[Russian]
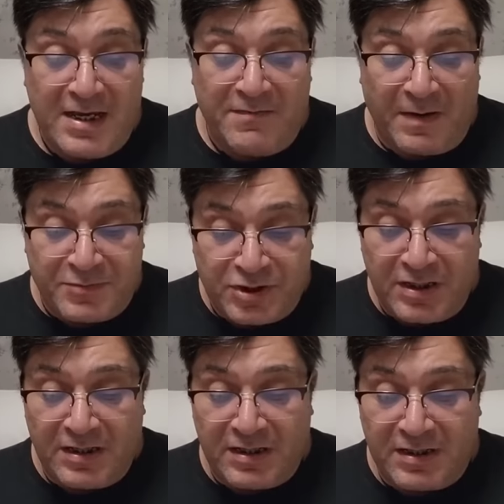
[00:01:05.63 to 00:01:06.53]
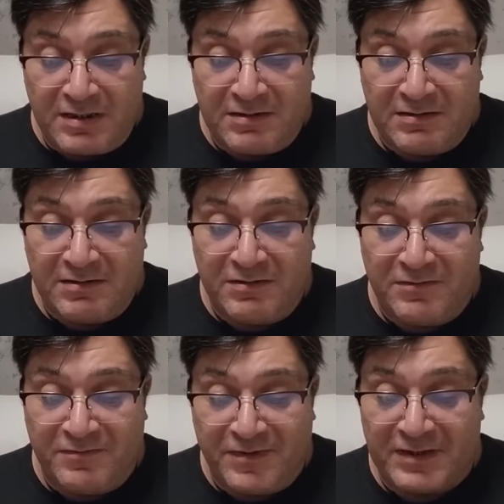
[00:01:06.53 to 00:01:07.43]
И вообще э,
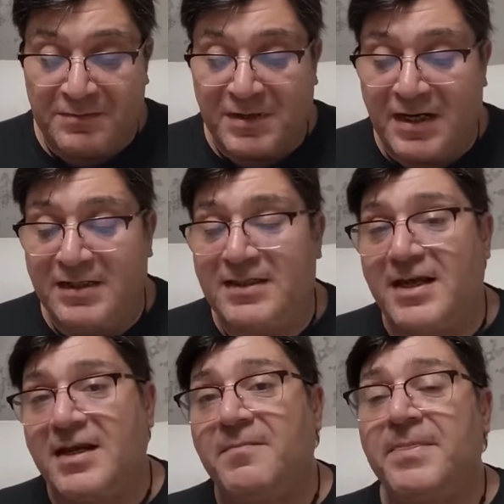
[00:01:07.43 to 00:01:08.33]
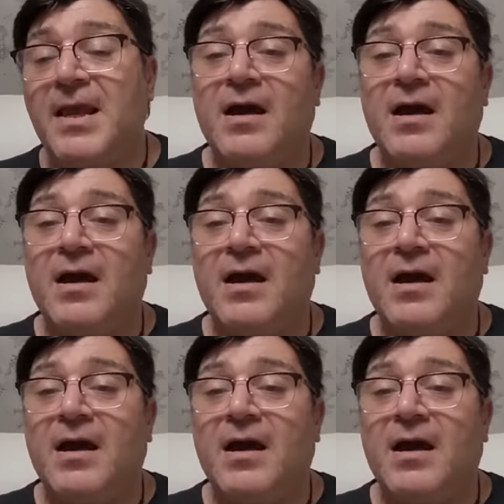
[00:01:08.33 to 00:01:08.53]
в этом календаре